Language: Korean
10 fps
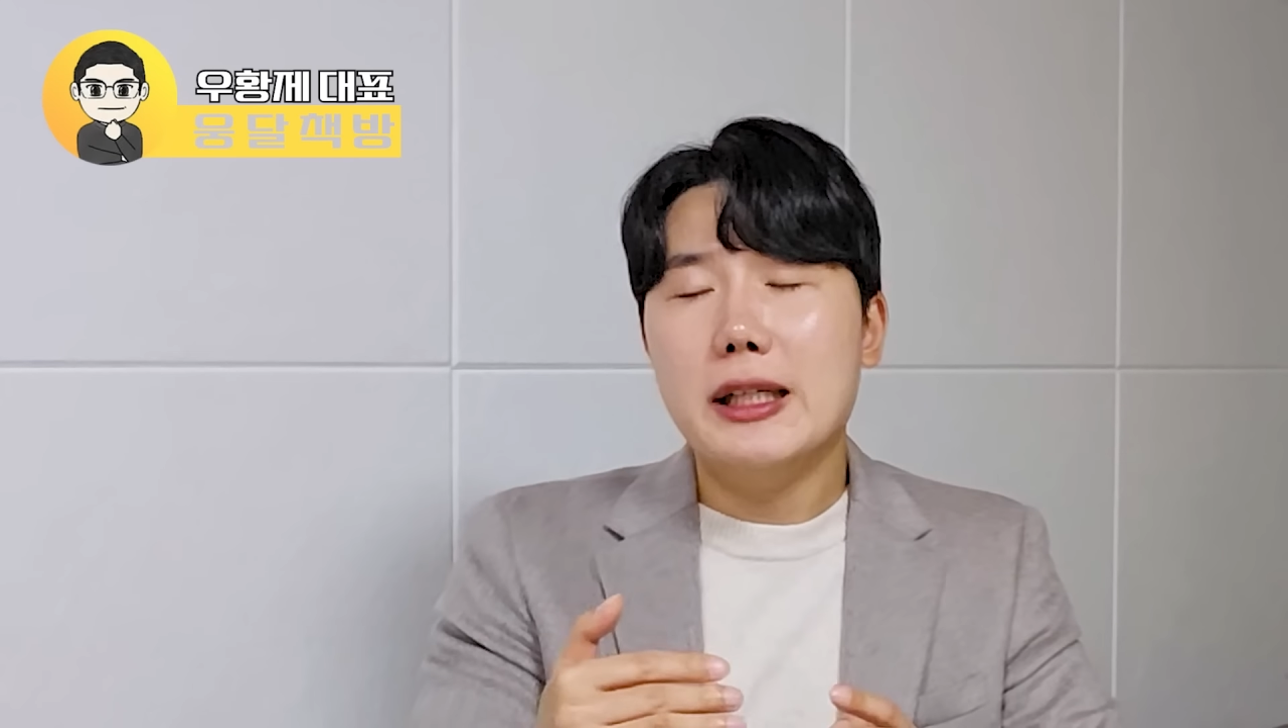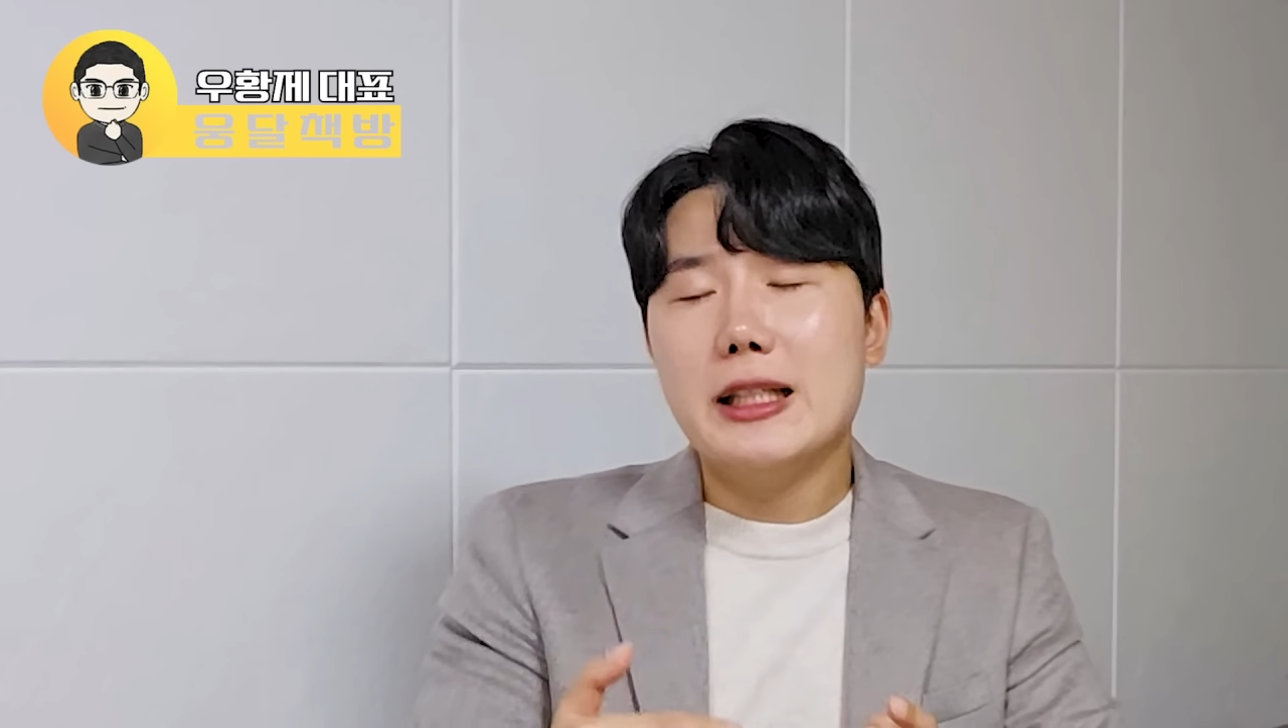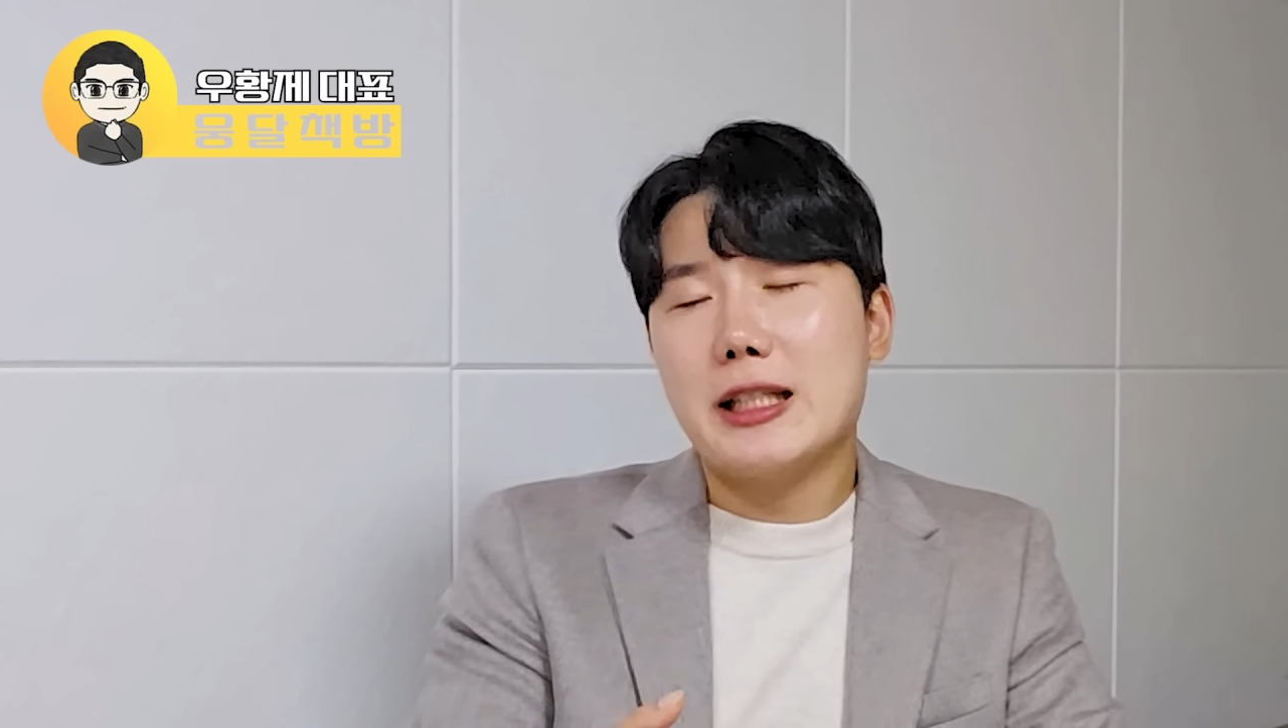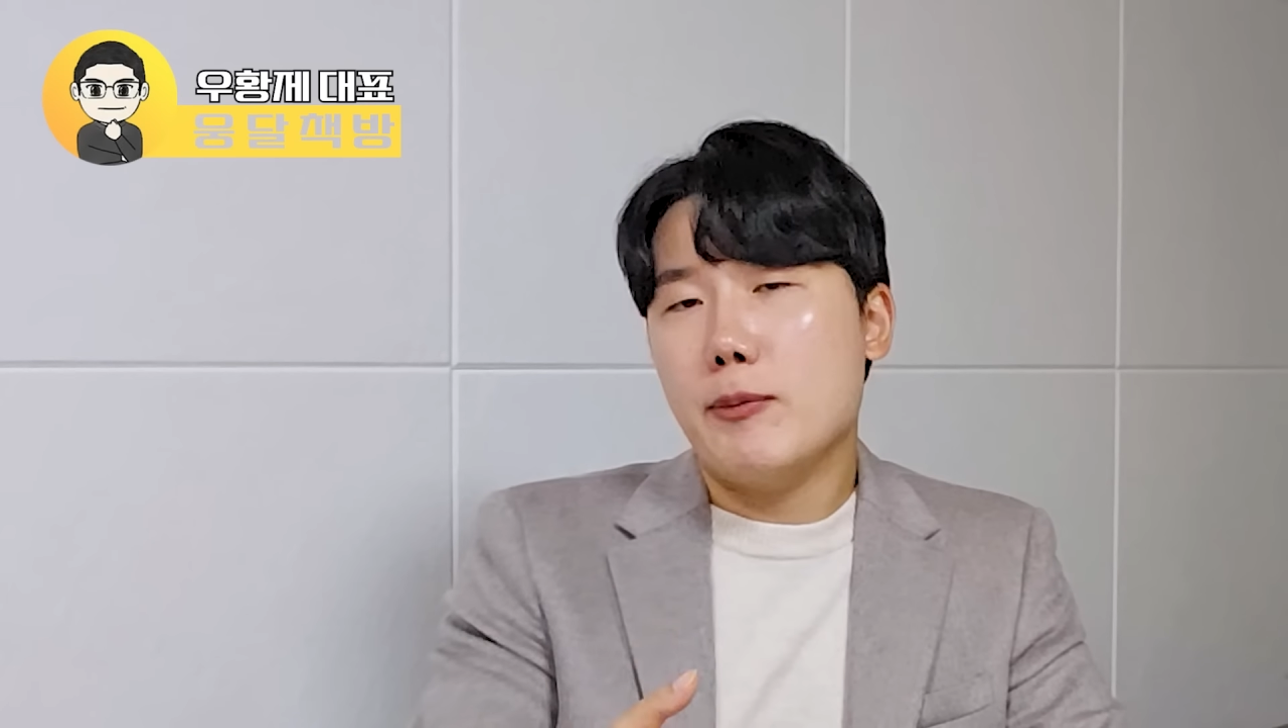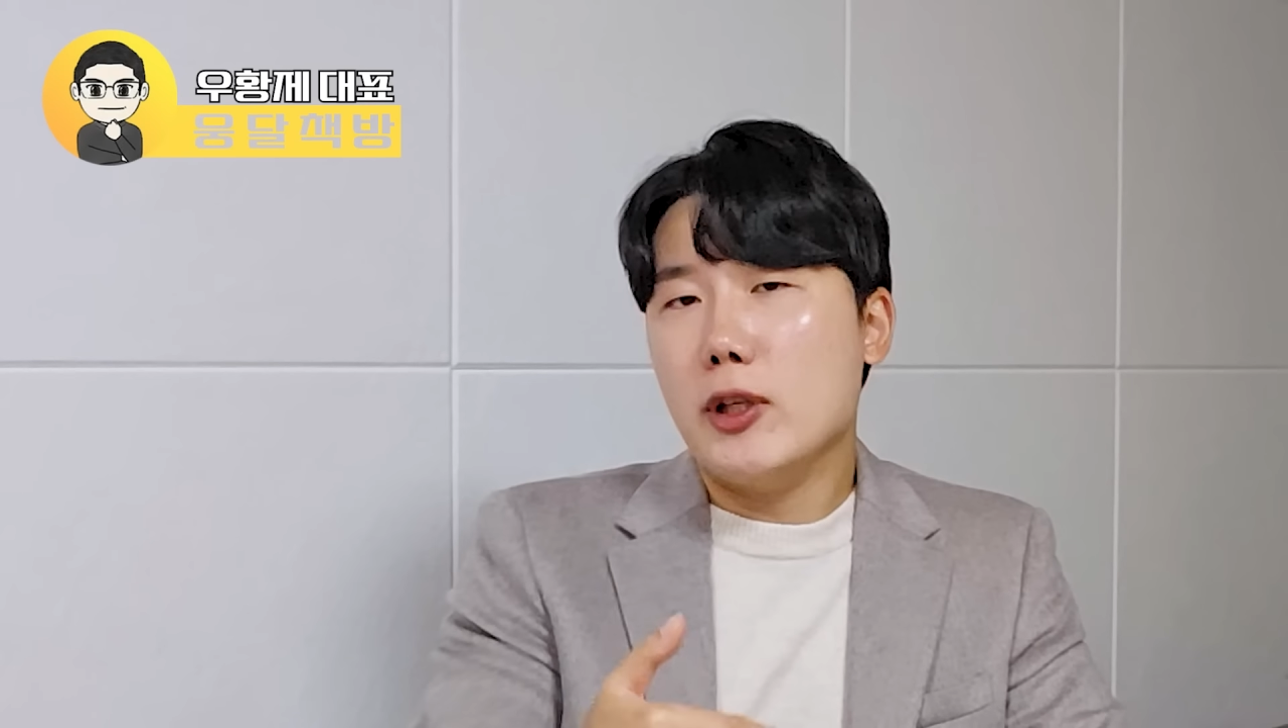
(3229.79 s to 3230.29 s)

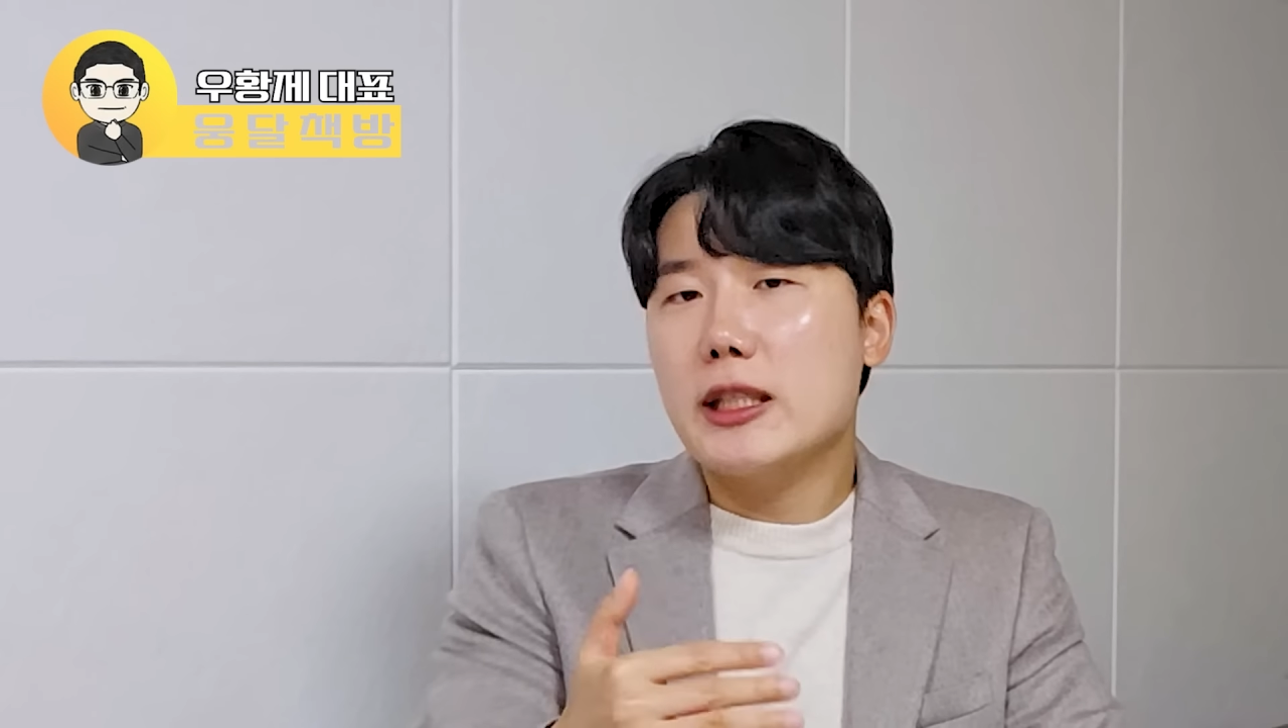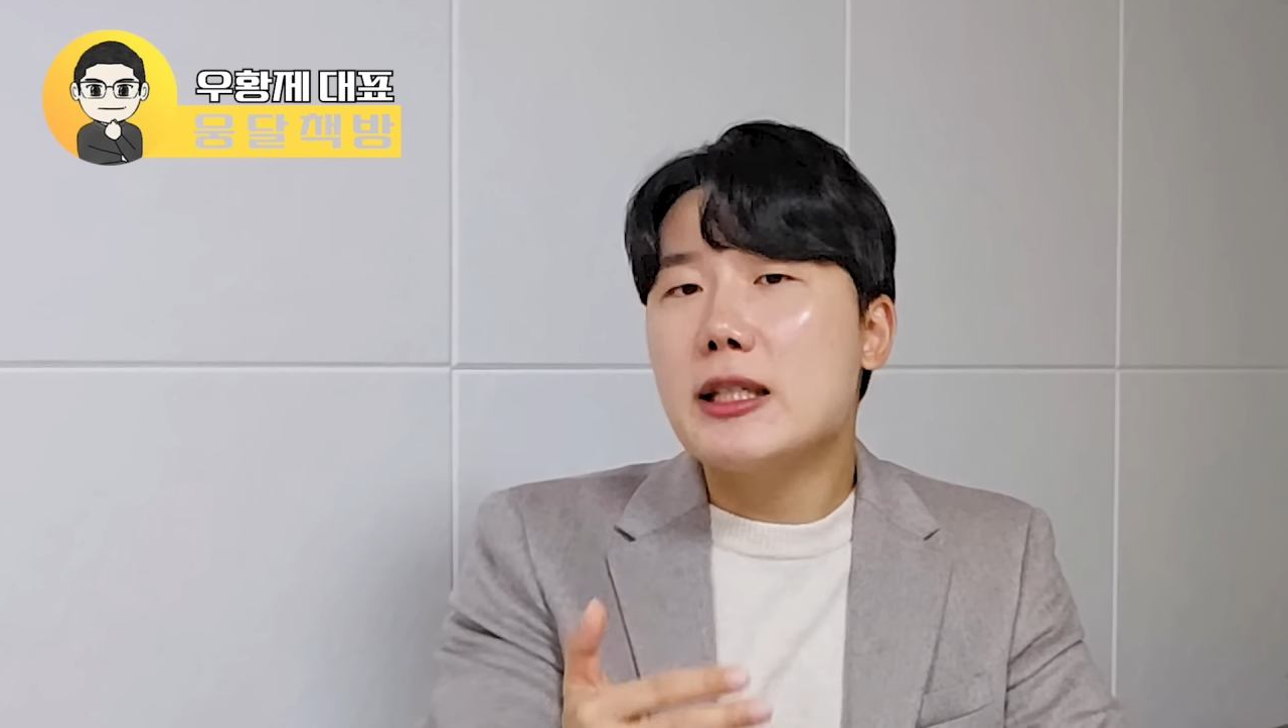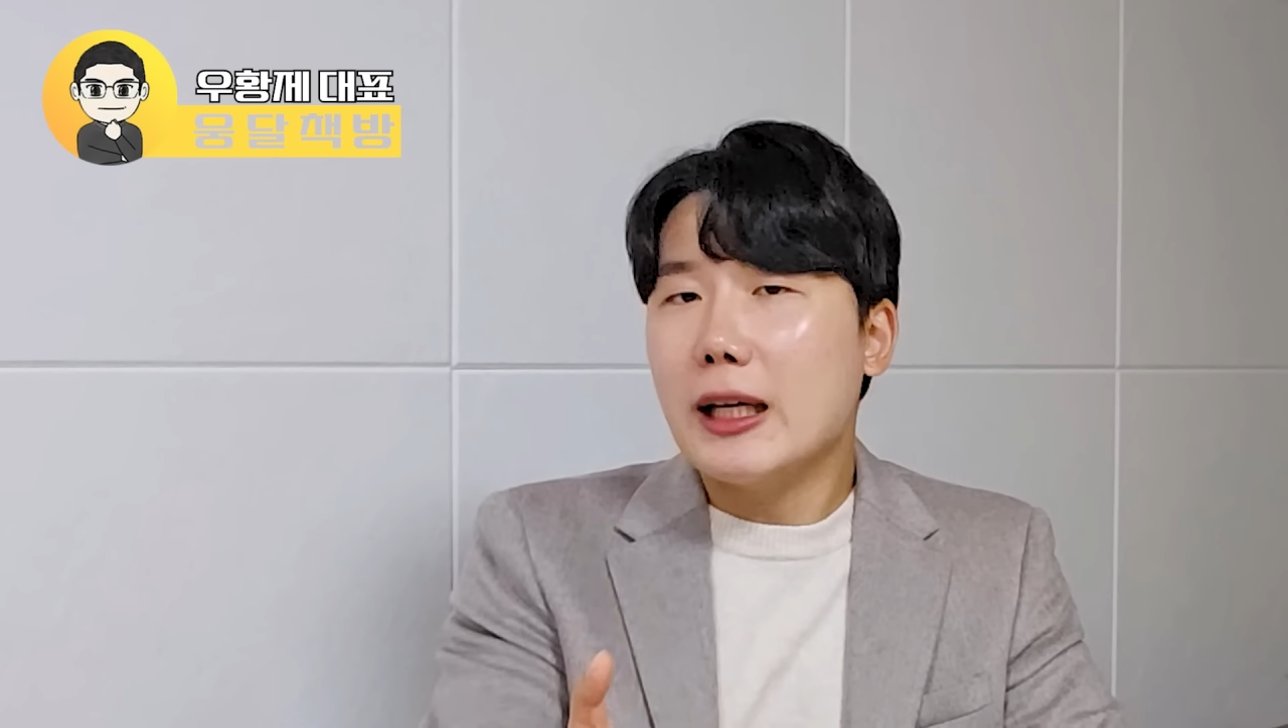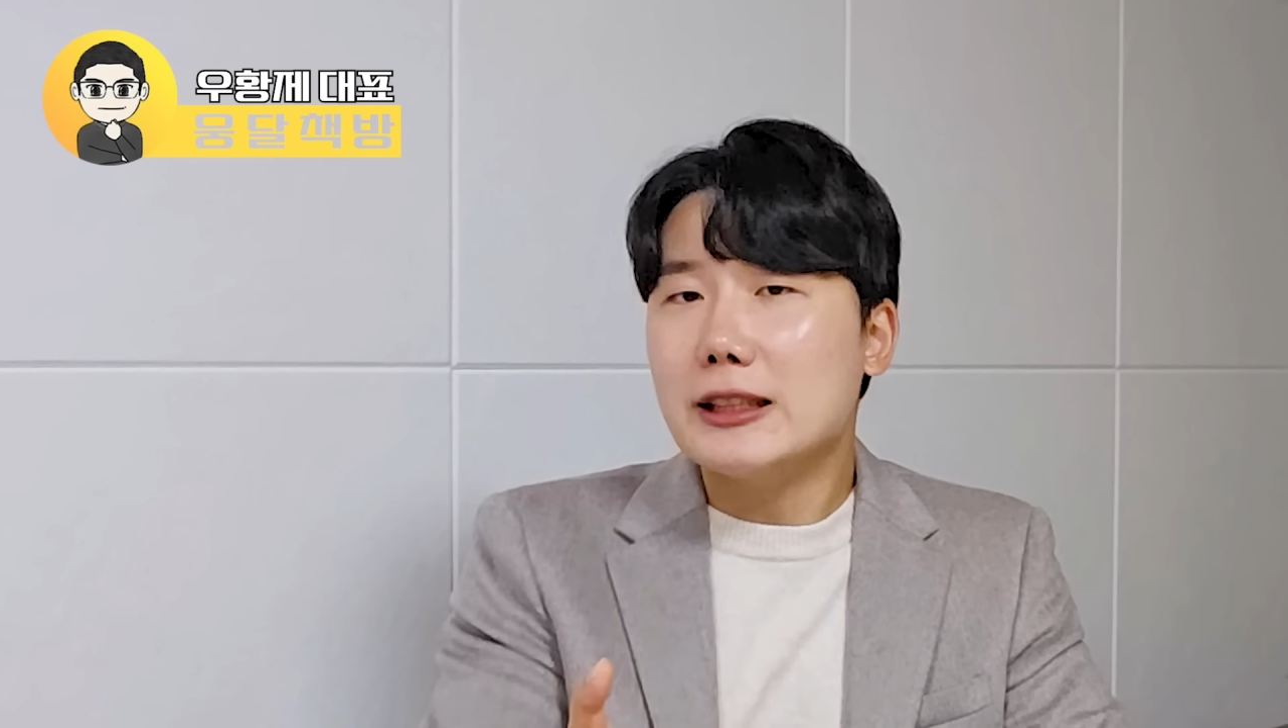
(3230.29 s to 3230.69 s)
2, 3년이 지나